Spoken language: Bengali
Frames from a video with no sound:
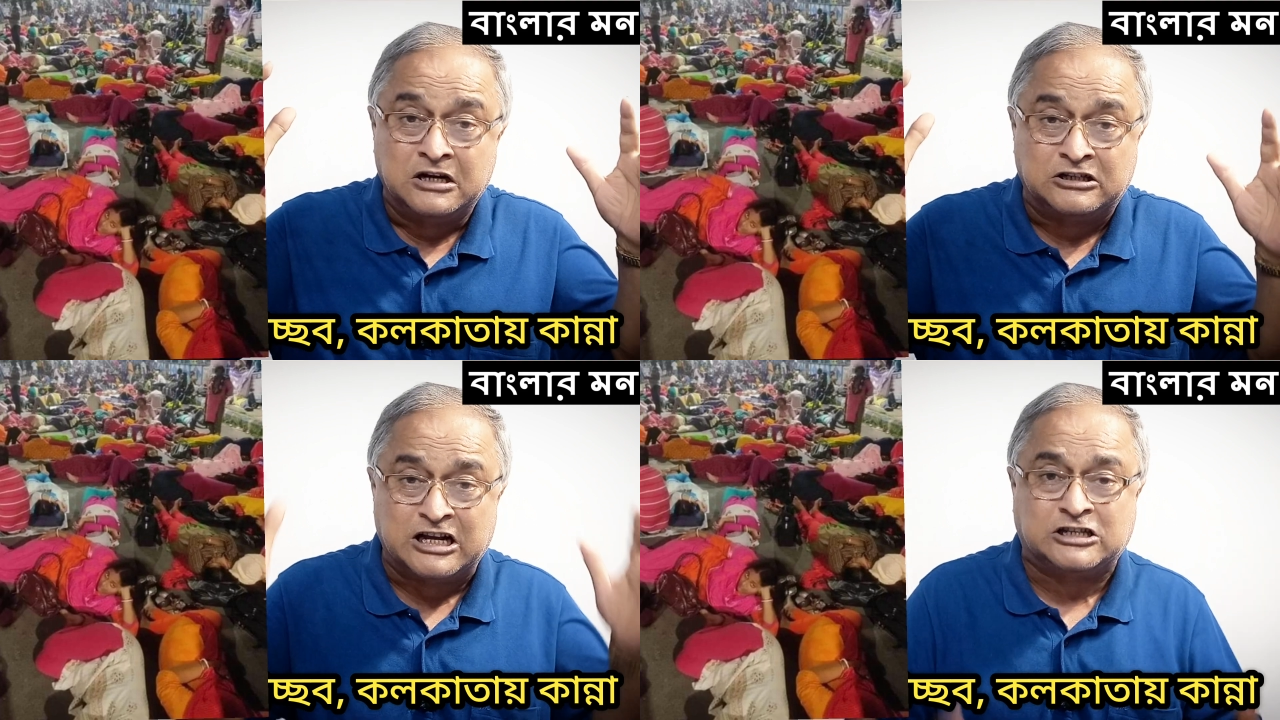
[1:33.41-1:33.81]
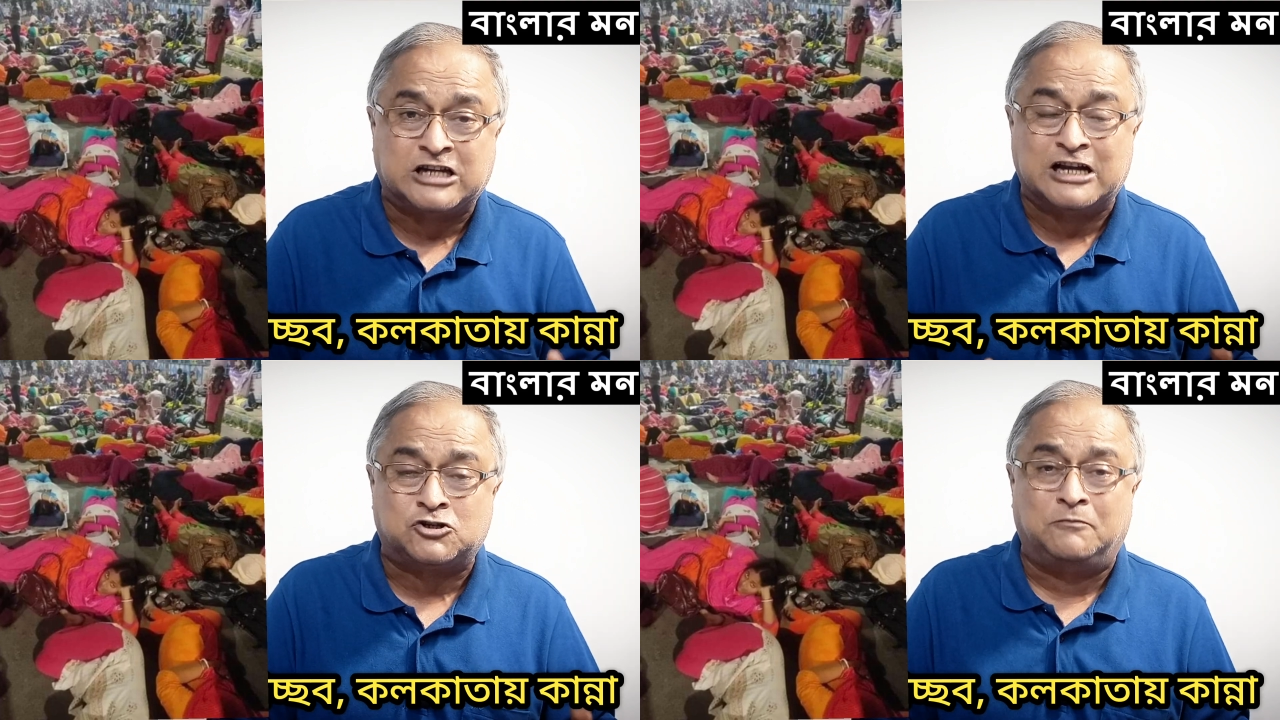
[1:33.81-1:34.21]
ঠিক
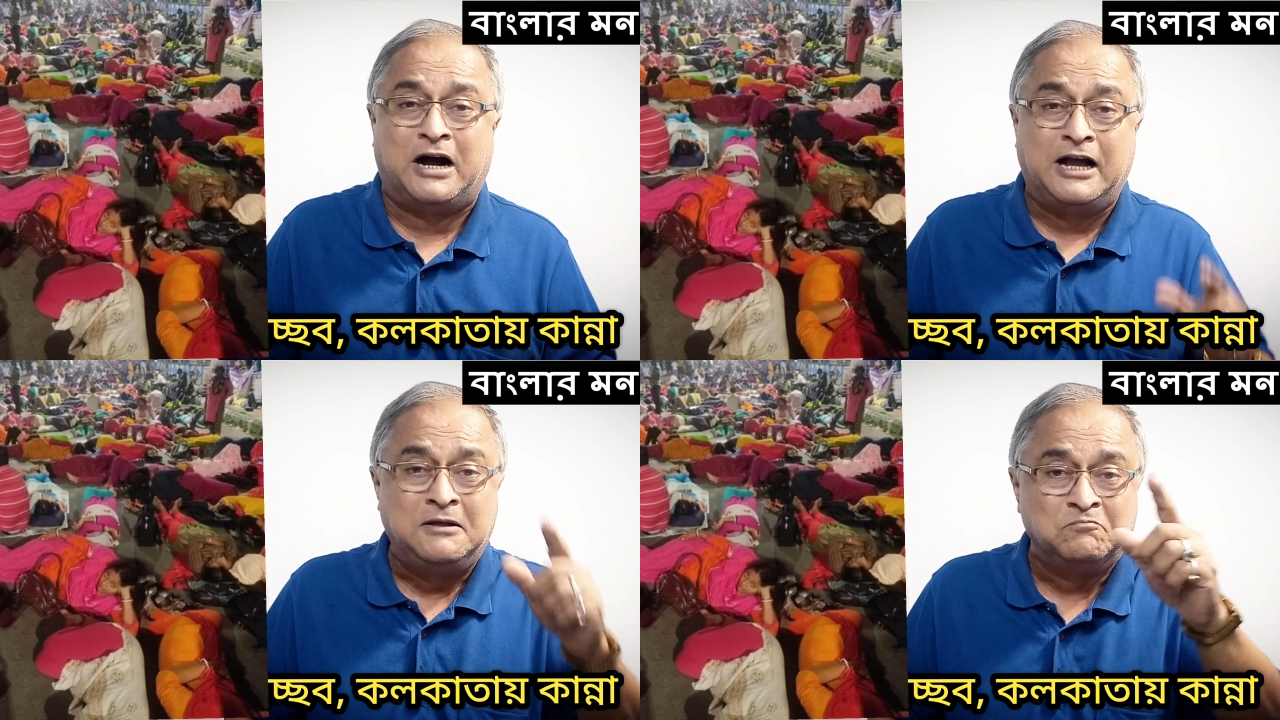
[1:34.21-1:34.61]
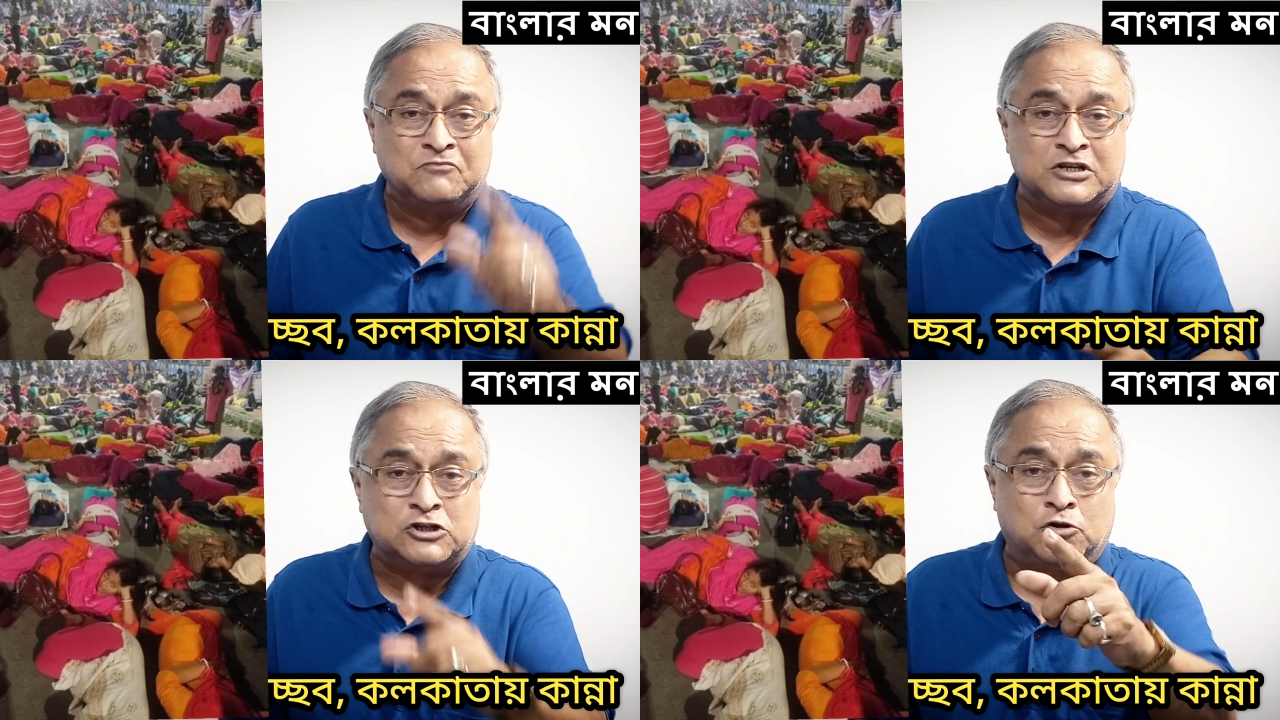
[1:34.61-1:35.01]
সেই সময়
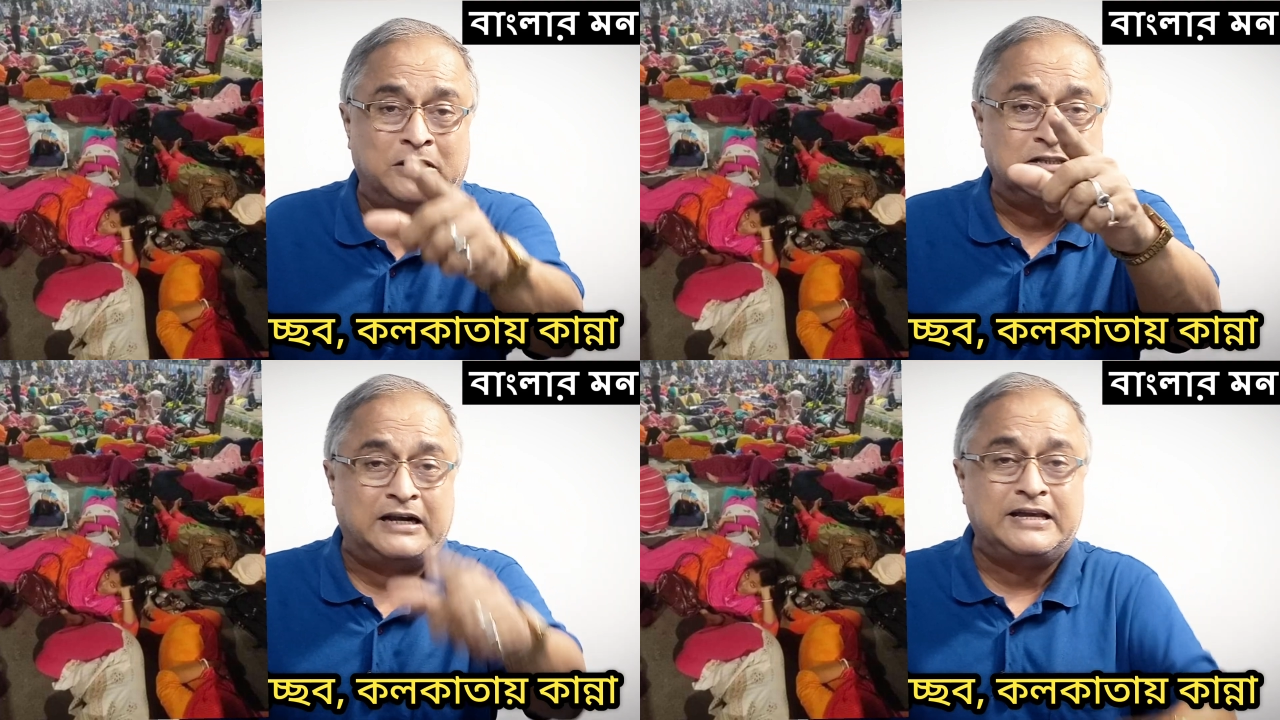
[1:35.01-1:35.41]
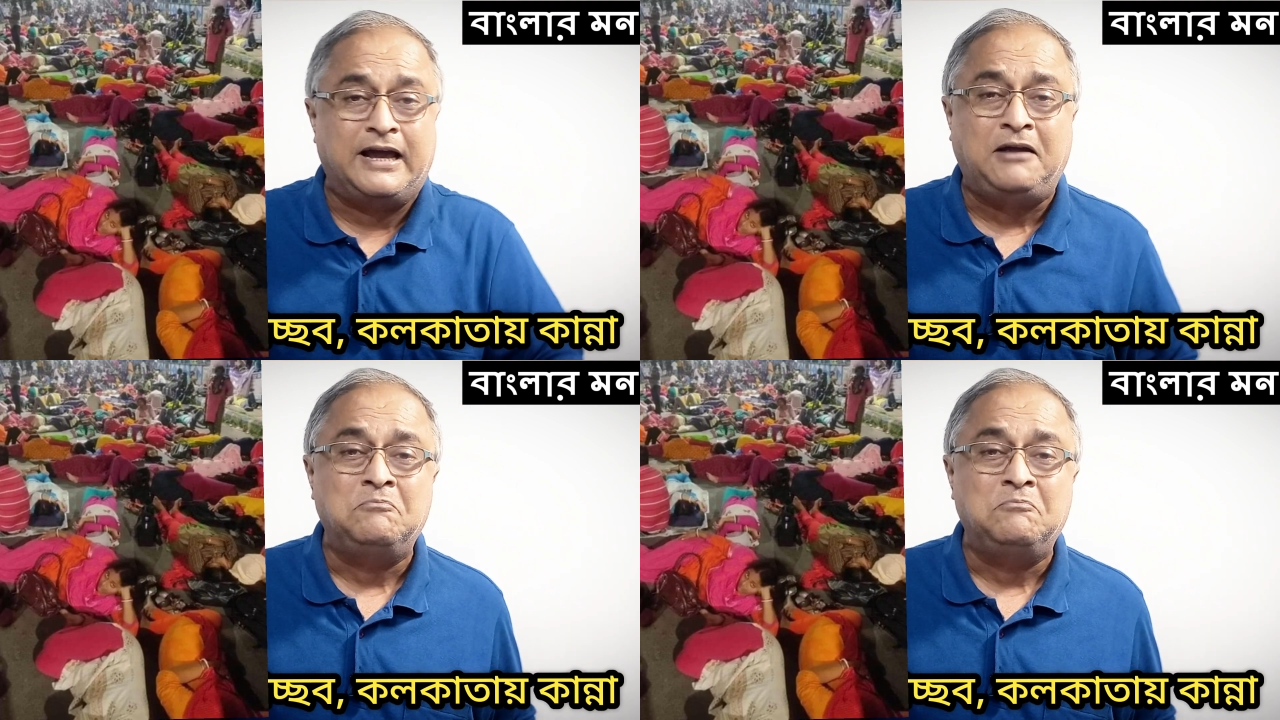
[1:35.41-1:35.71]
যে সময় দাঁড়িয়ে